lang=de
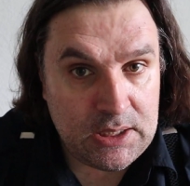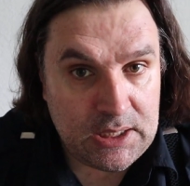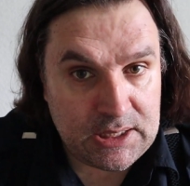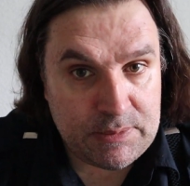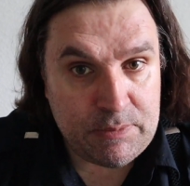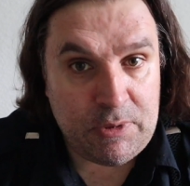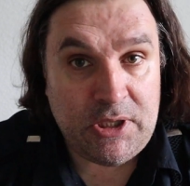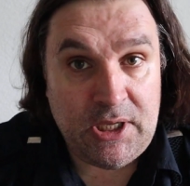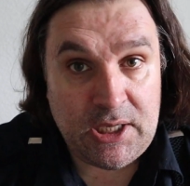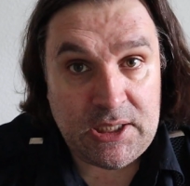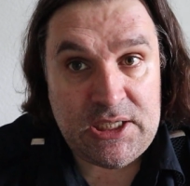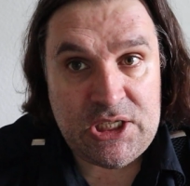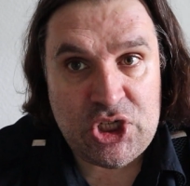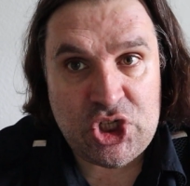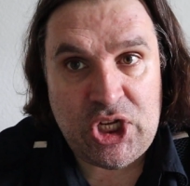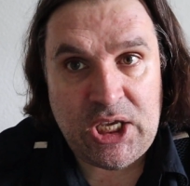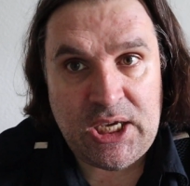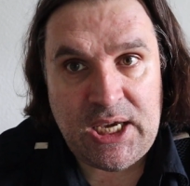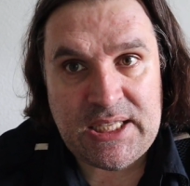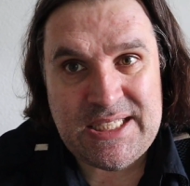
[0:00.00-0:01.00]
das möchte ich an
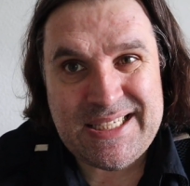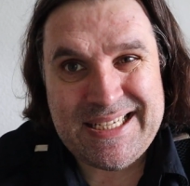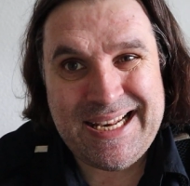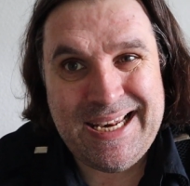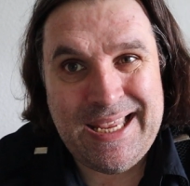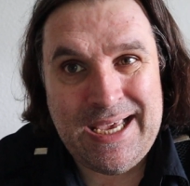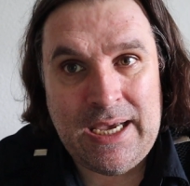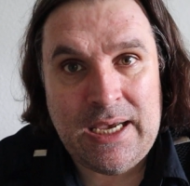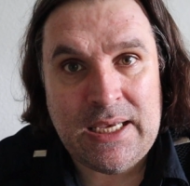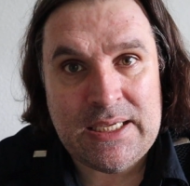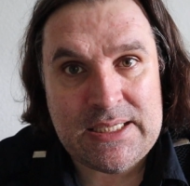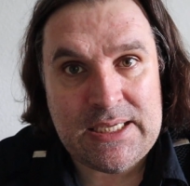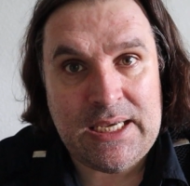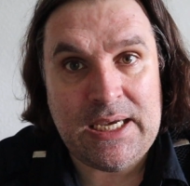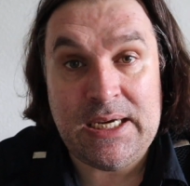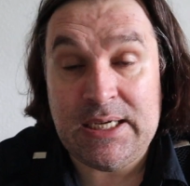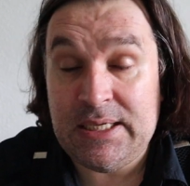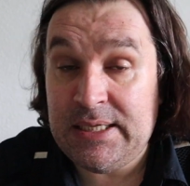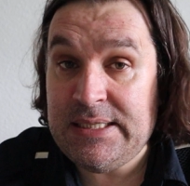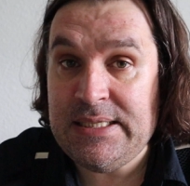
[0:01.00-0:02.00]
dieser Stelle ganz klar
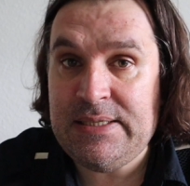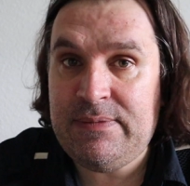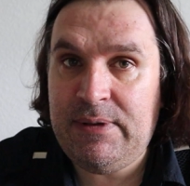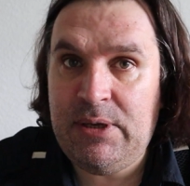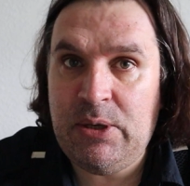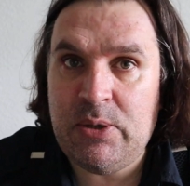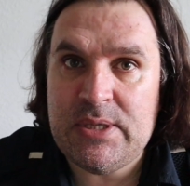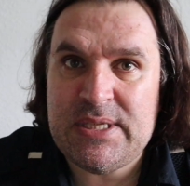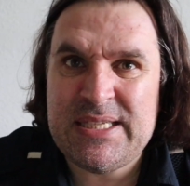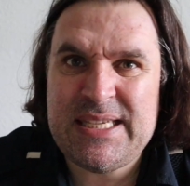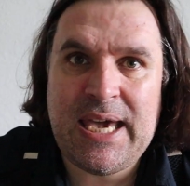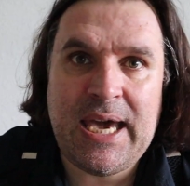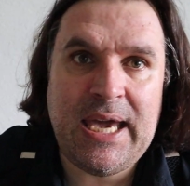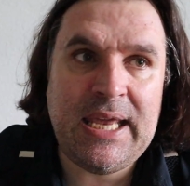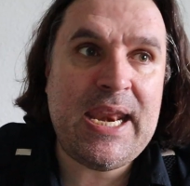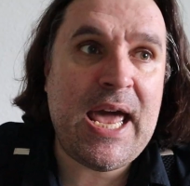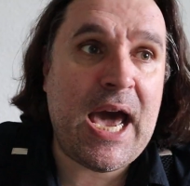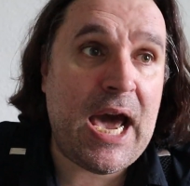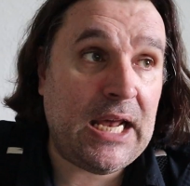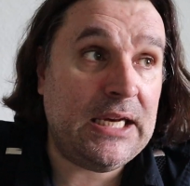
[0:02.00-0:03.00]
sagen. Dieses Video ist
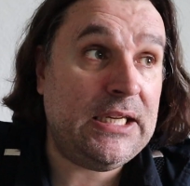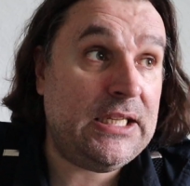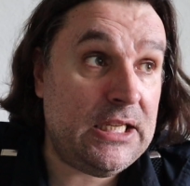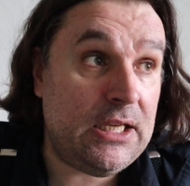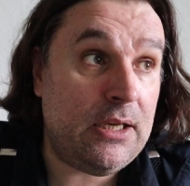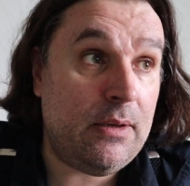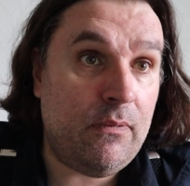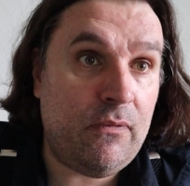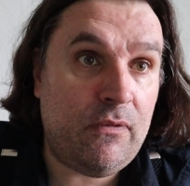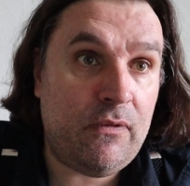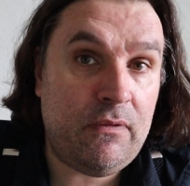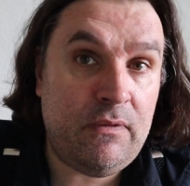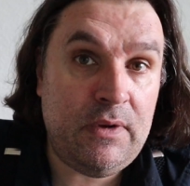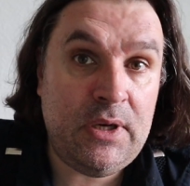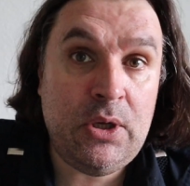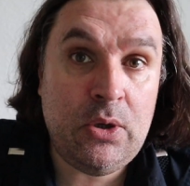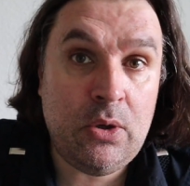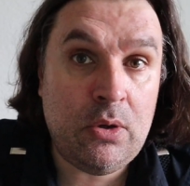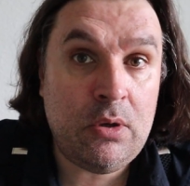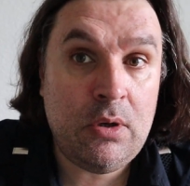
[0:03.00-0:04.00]
kein
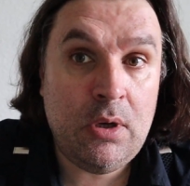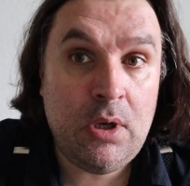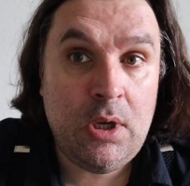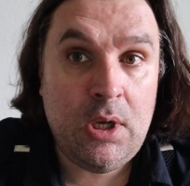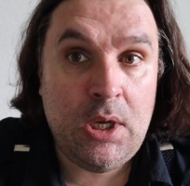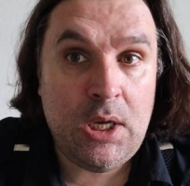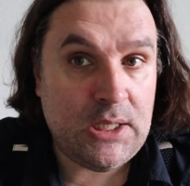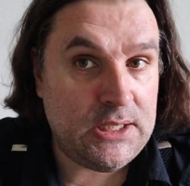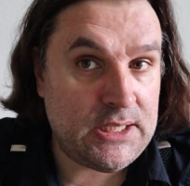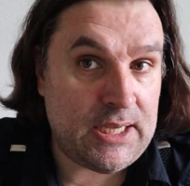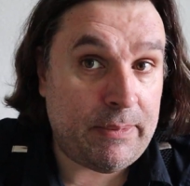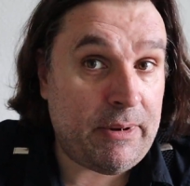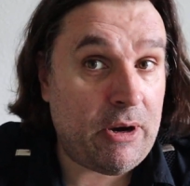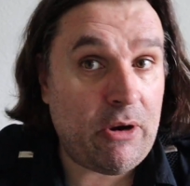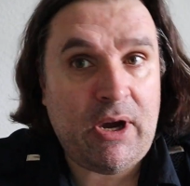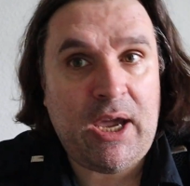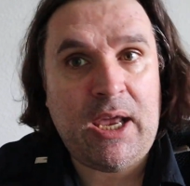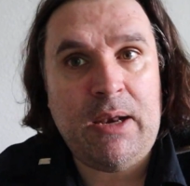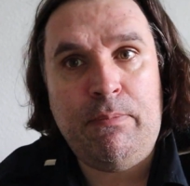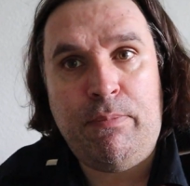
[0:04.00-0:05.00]
Anti-Impf-Video, es ist aber
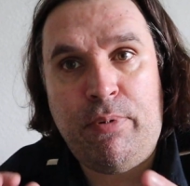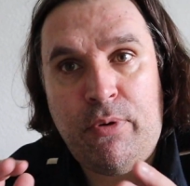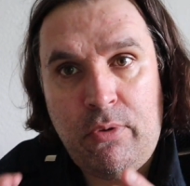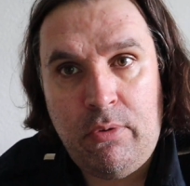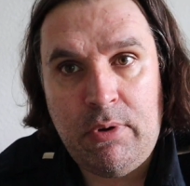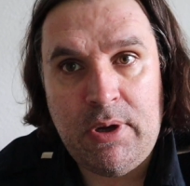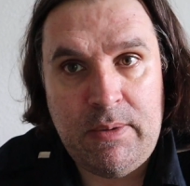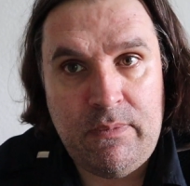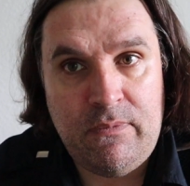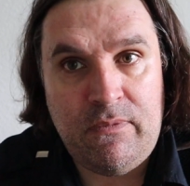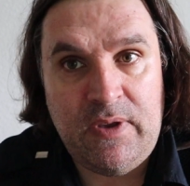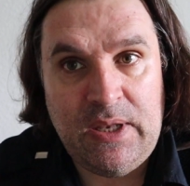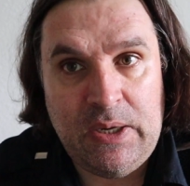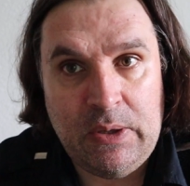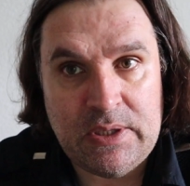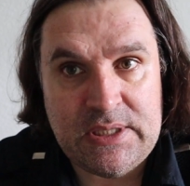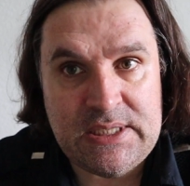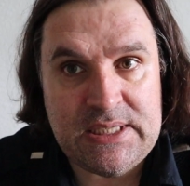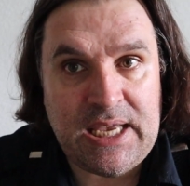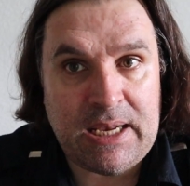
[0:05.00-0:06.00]
auch kein
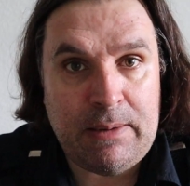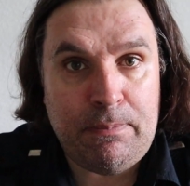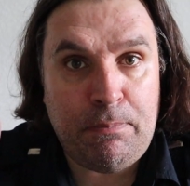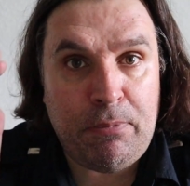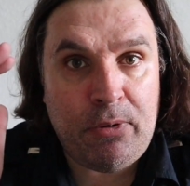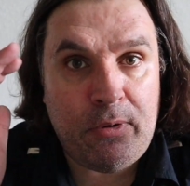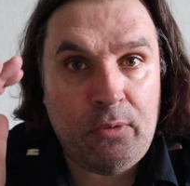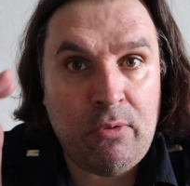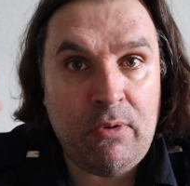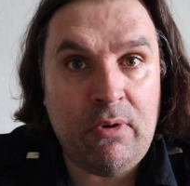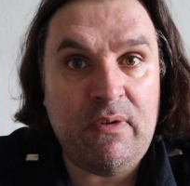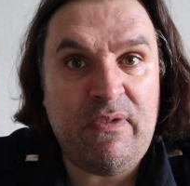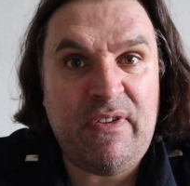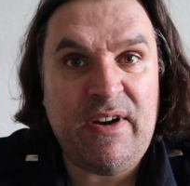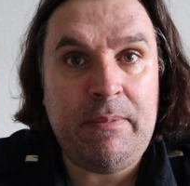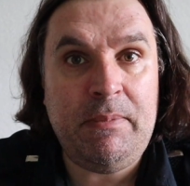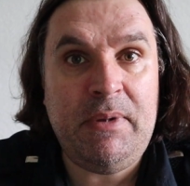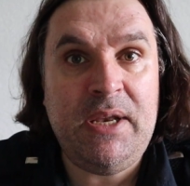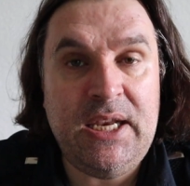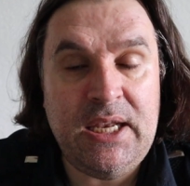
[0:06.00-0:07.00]
Pro-Impf-Video, es ist ein
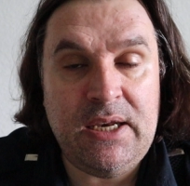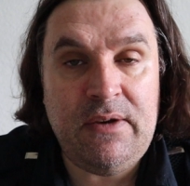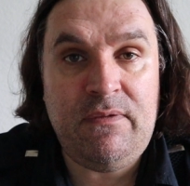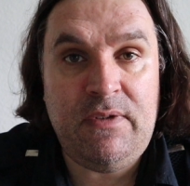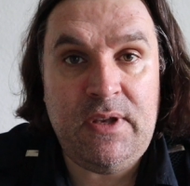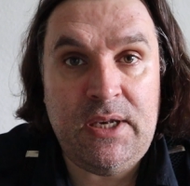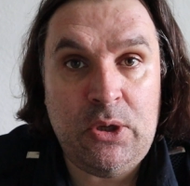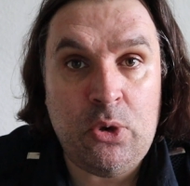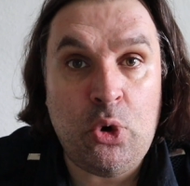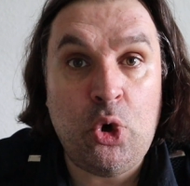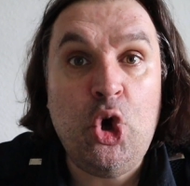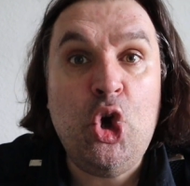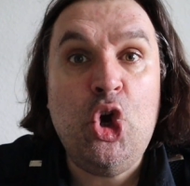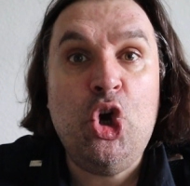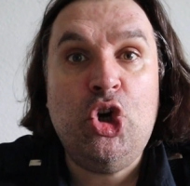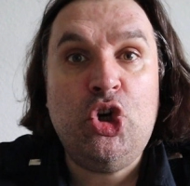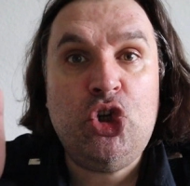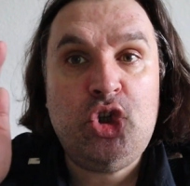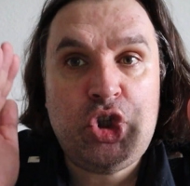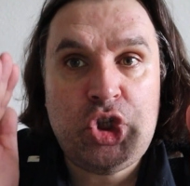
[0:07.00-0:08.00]
Pro-Familien-Video.
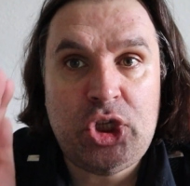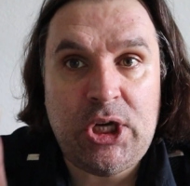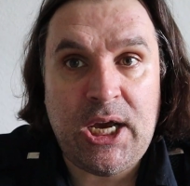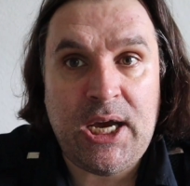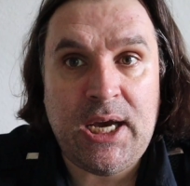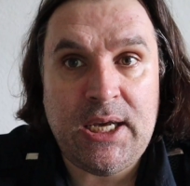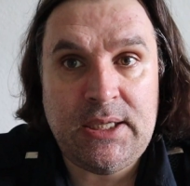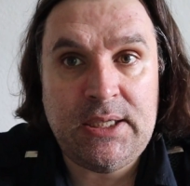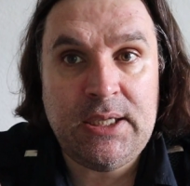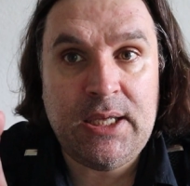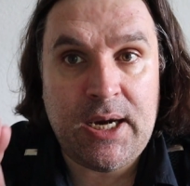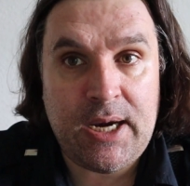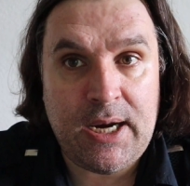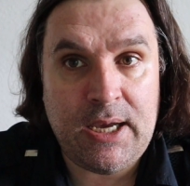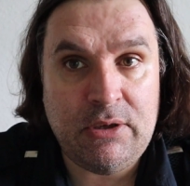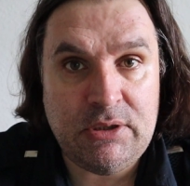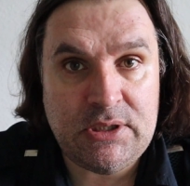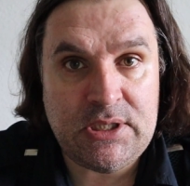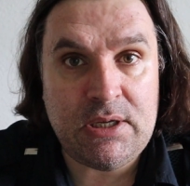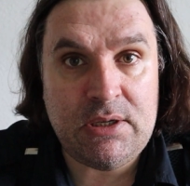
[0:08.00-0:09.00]
Start
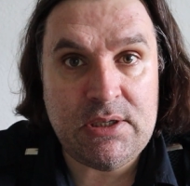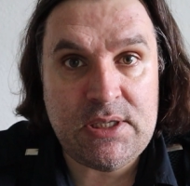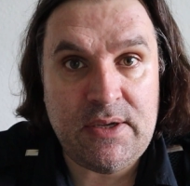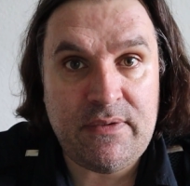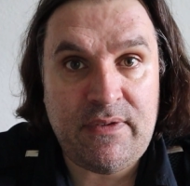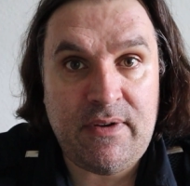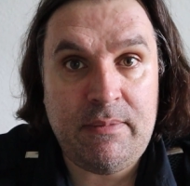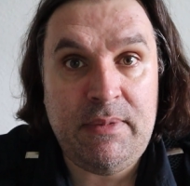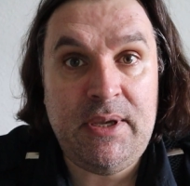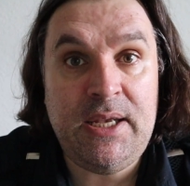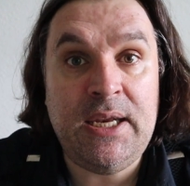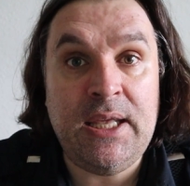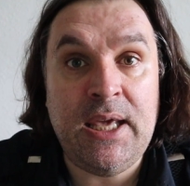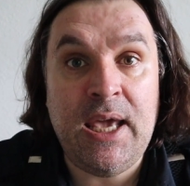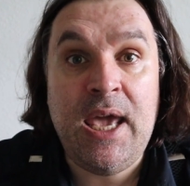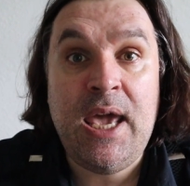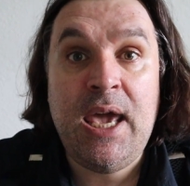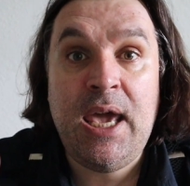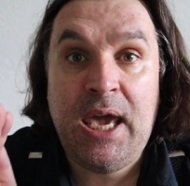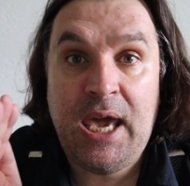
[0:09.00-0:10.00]
raus aus der
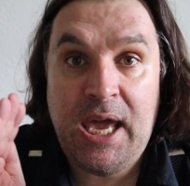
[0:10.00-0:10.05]
Familie.